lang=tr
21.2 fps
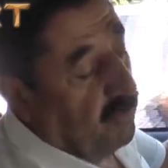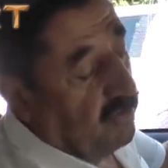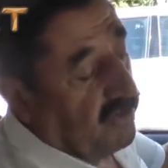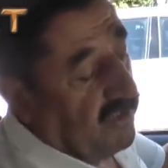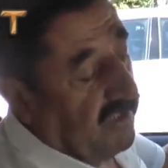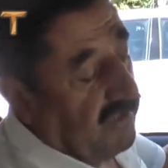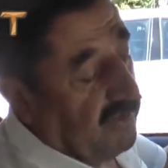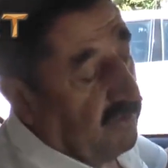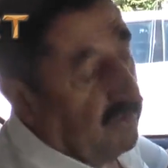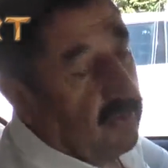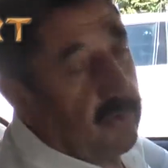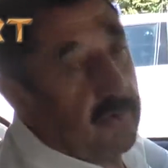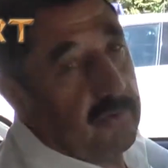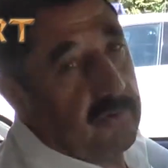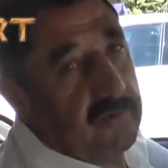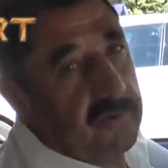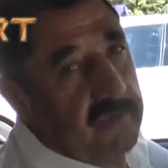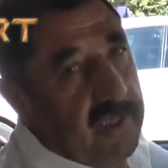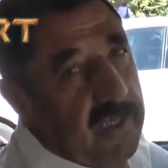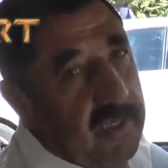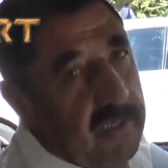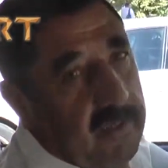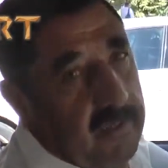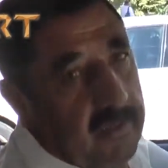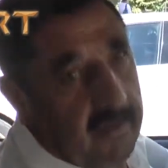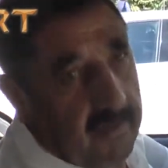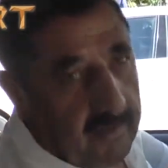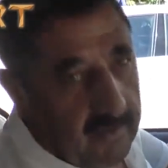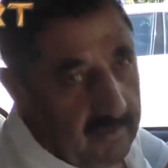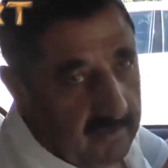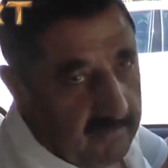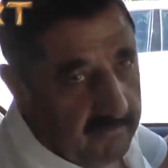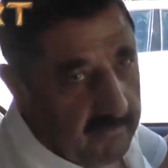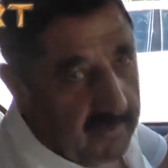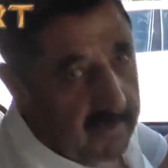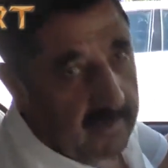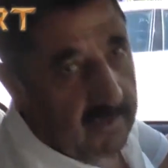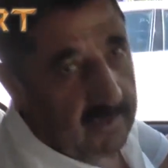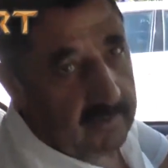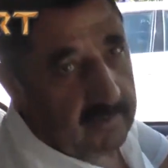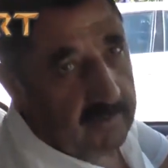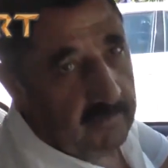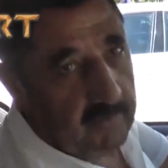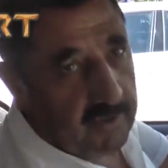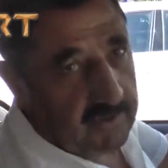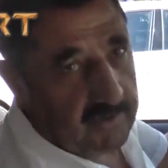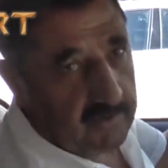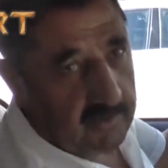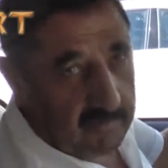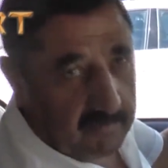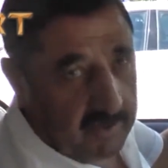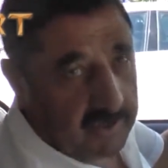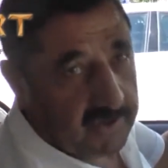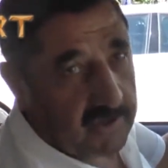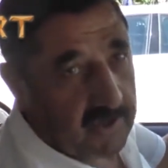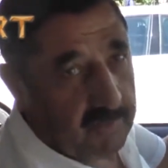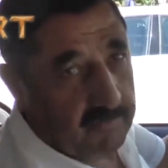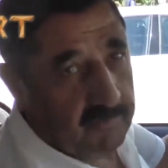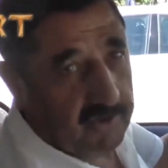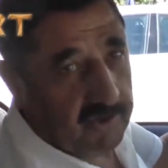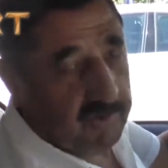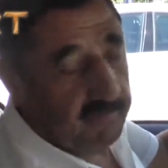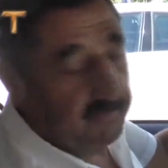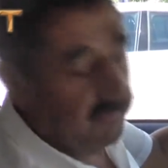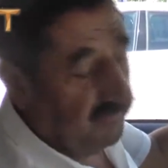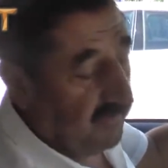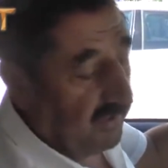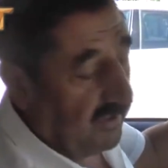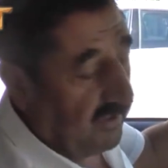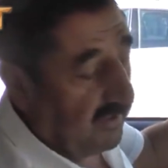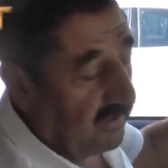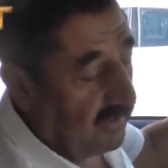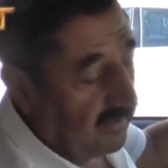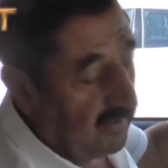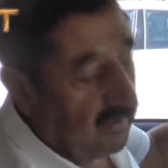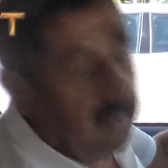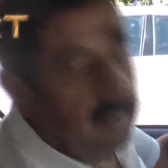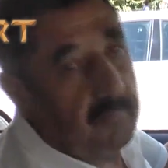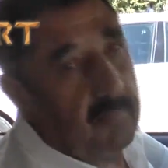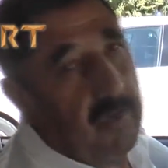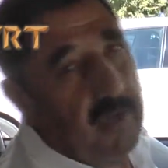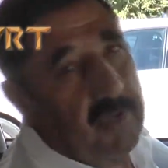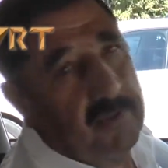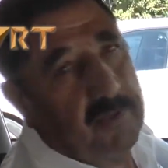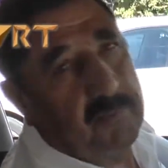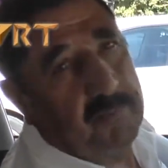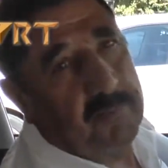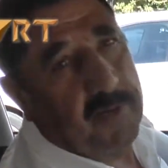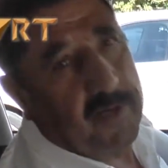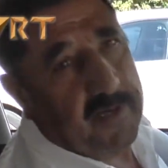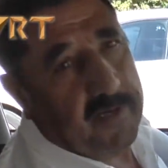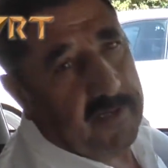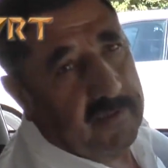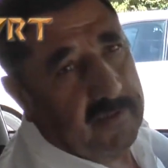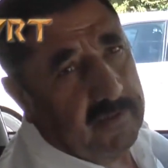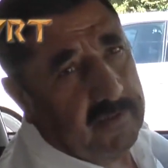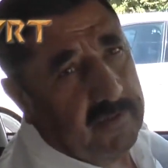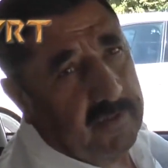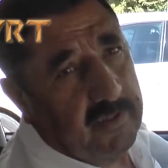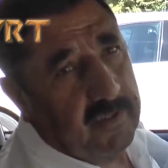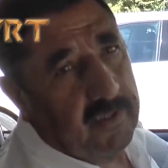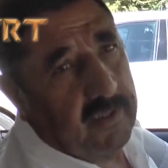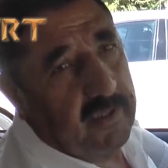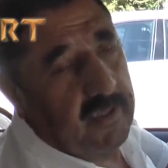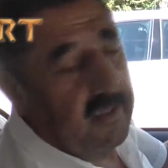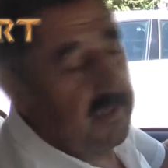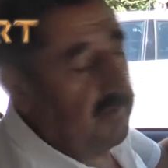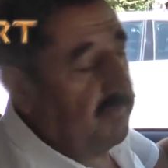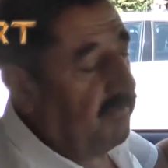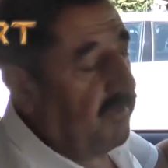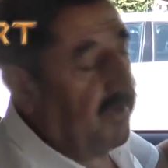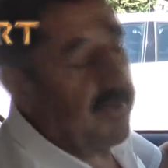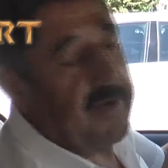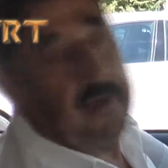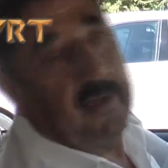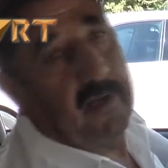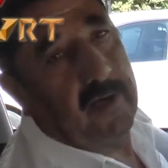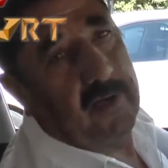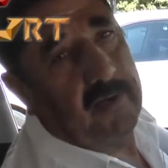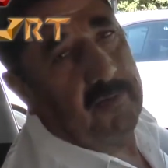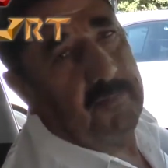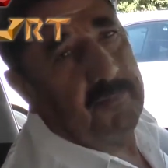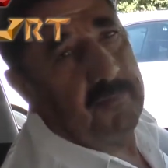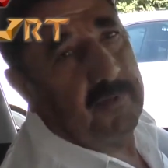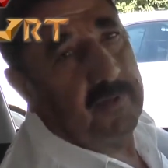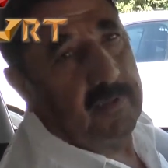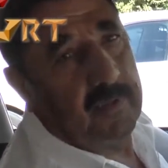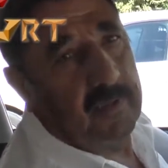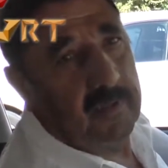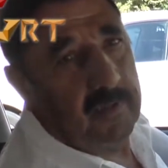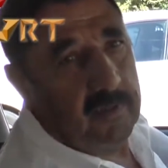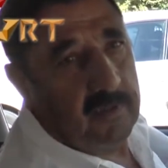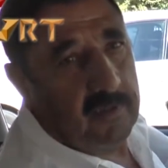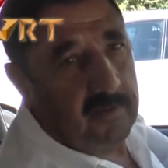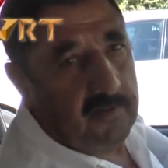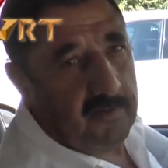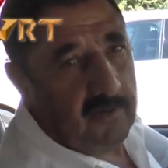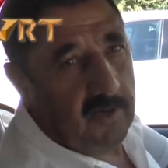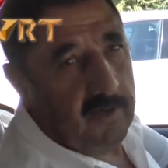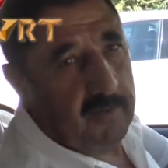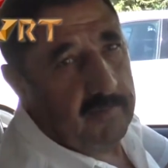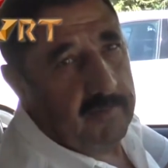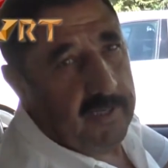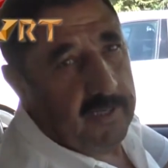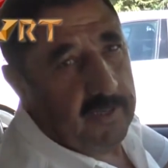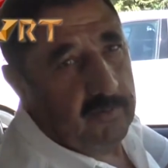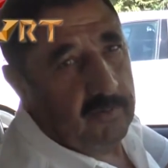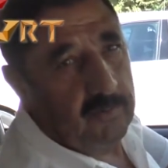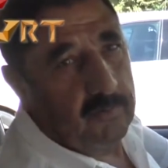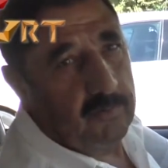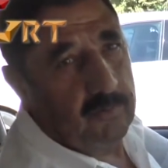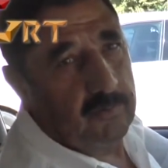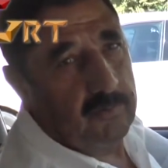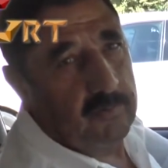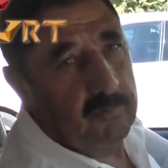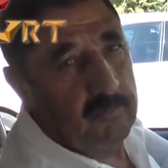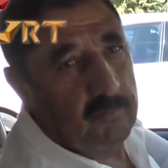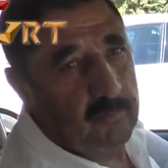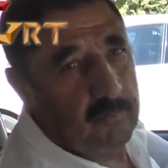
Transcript: Şefi görünce afarlandım acaba başka bir şey mi falan. Baktım parası. Parayı alıp sahibine götürdüm.